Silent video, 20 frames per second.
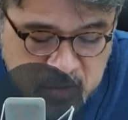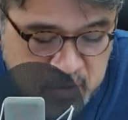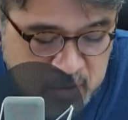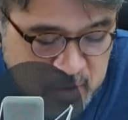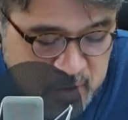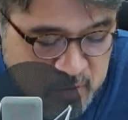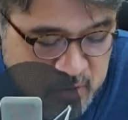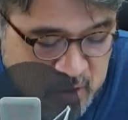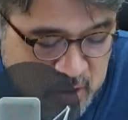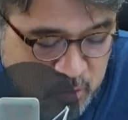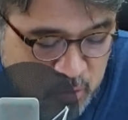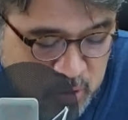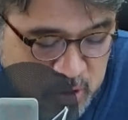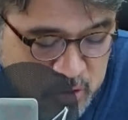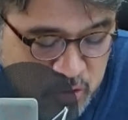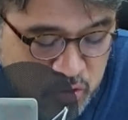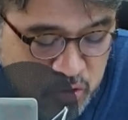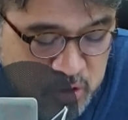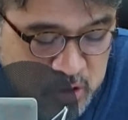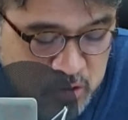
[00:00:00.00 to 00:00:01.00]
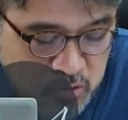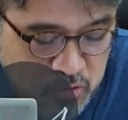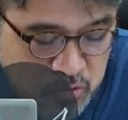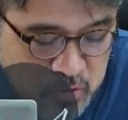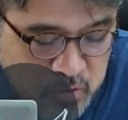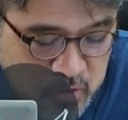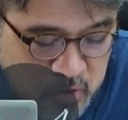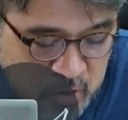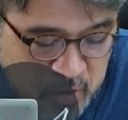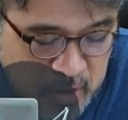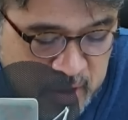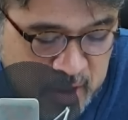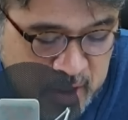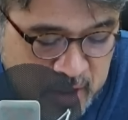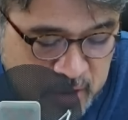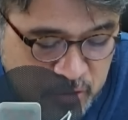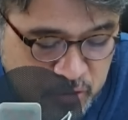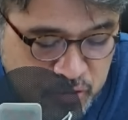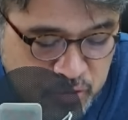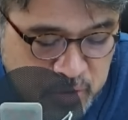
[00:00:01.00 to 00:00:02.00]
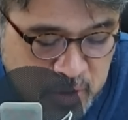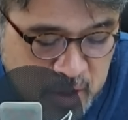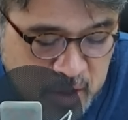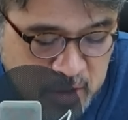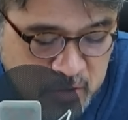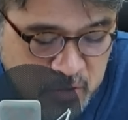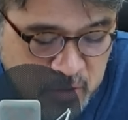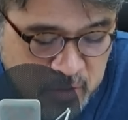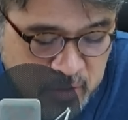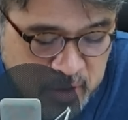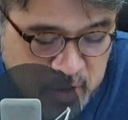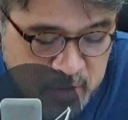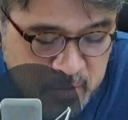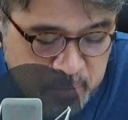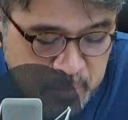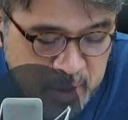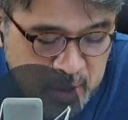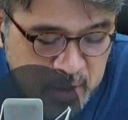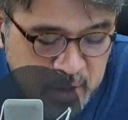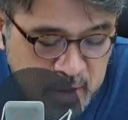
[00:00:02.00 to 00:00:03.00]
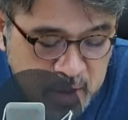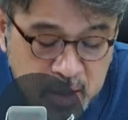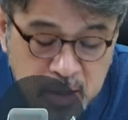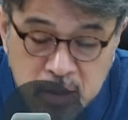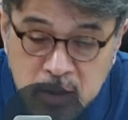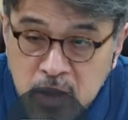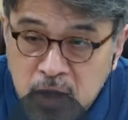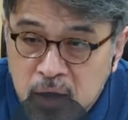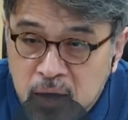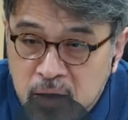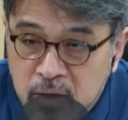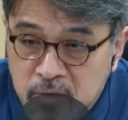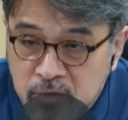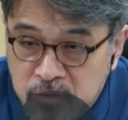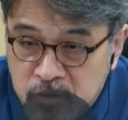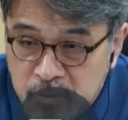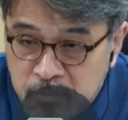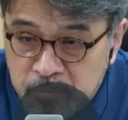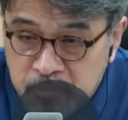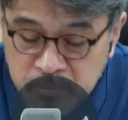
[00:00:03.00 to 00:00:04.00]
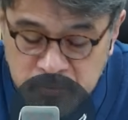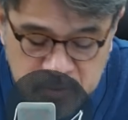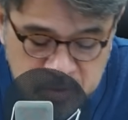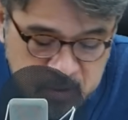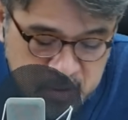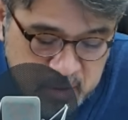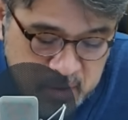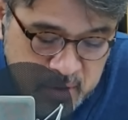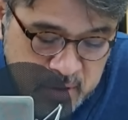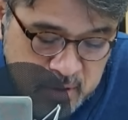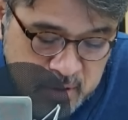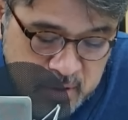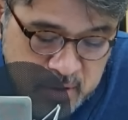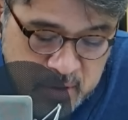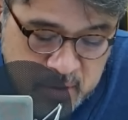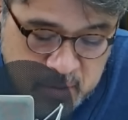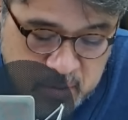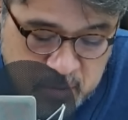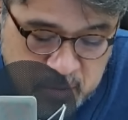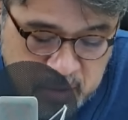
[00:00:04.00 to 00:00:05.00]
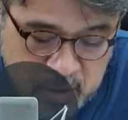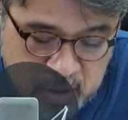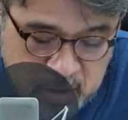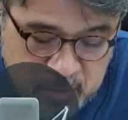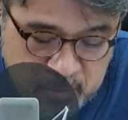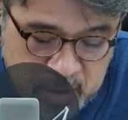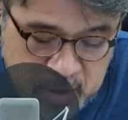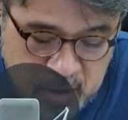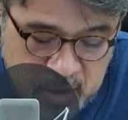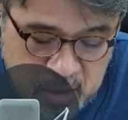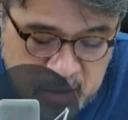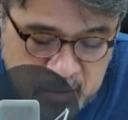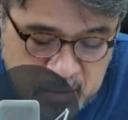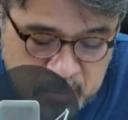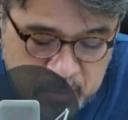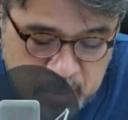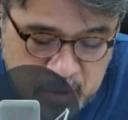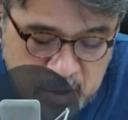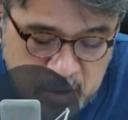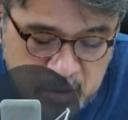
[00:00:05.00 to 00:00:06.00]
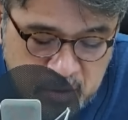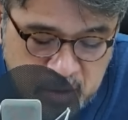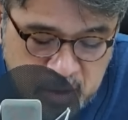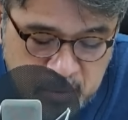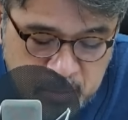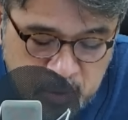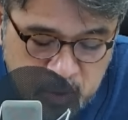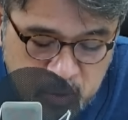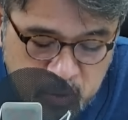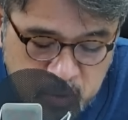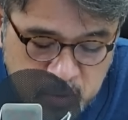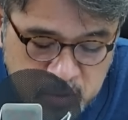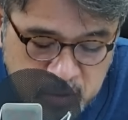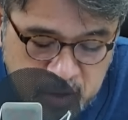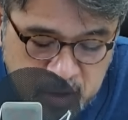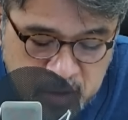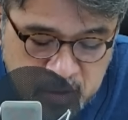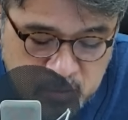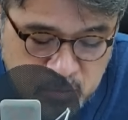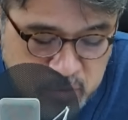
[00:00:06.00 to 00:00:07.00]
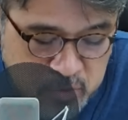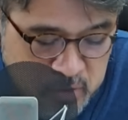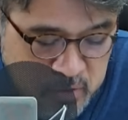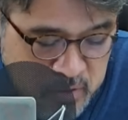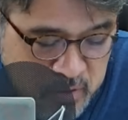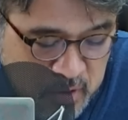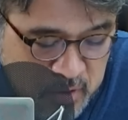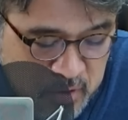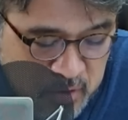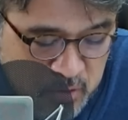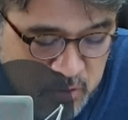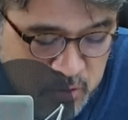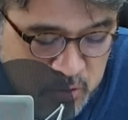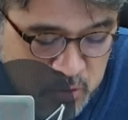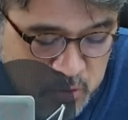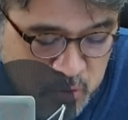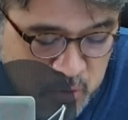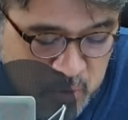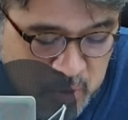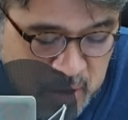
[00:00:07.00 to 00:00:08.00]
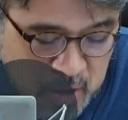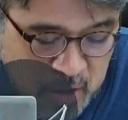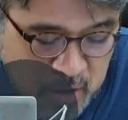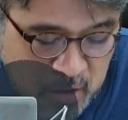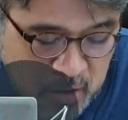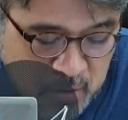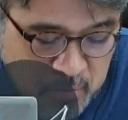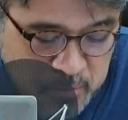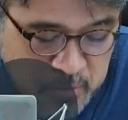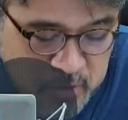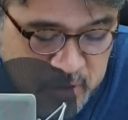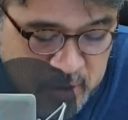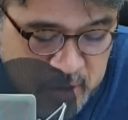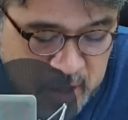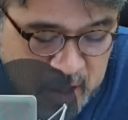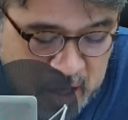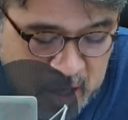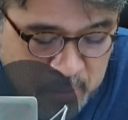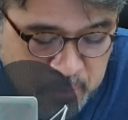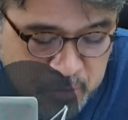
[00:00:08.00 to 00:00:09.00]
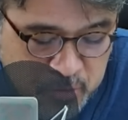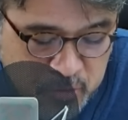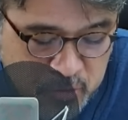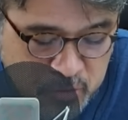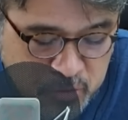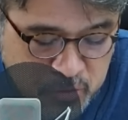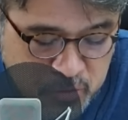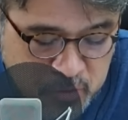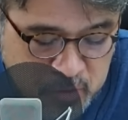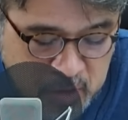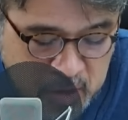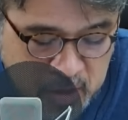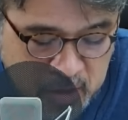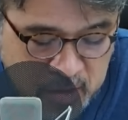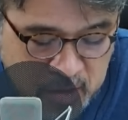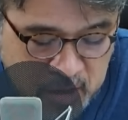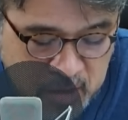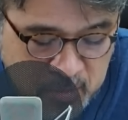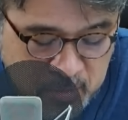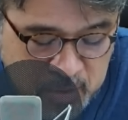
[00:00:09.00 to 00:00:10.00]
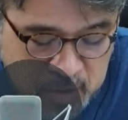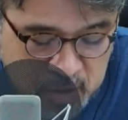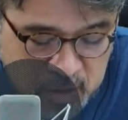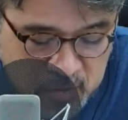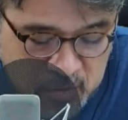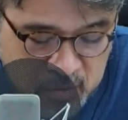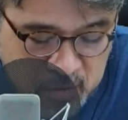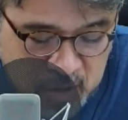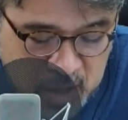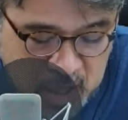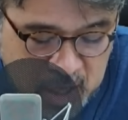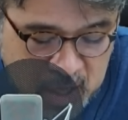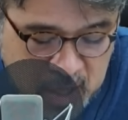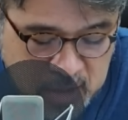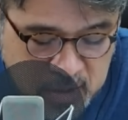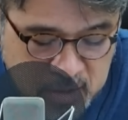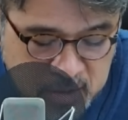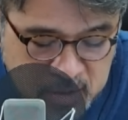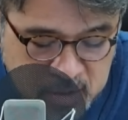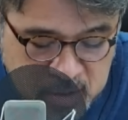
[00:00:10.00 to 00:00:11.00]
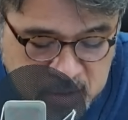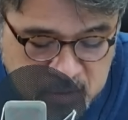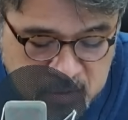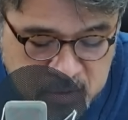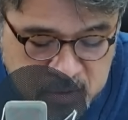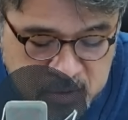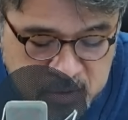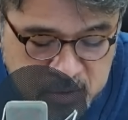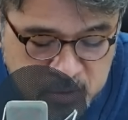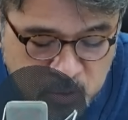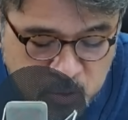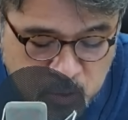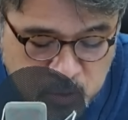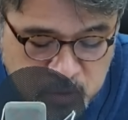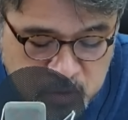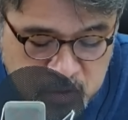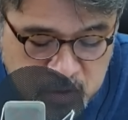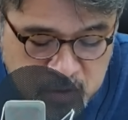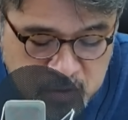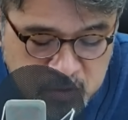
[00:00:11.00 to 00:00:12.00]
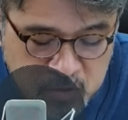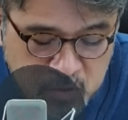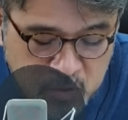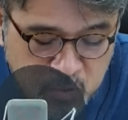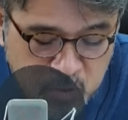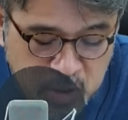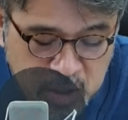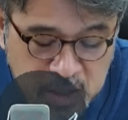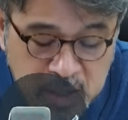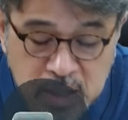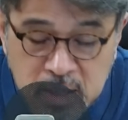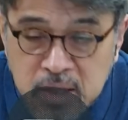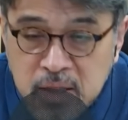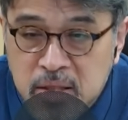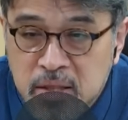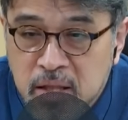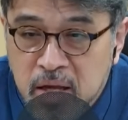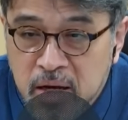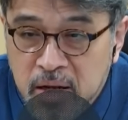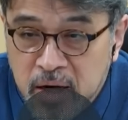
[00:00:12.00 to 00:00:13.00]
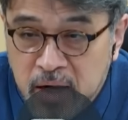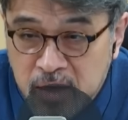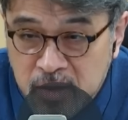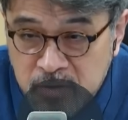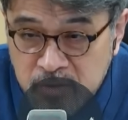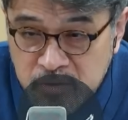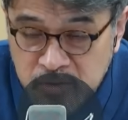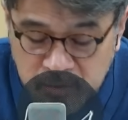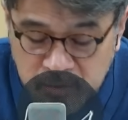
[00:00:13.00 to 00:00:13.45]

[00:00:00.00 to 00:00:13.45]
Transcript: 지난 4월 귀국 전에 휴대전화를 폐기했다는 점. 그다음에 평화와 먹고 사는 문제 연구소가 검찰의 압수수색에 대비해서 하드디스크를 교체한 정황이 있다는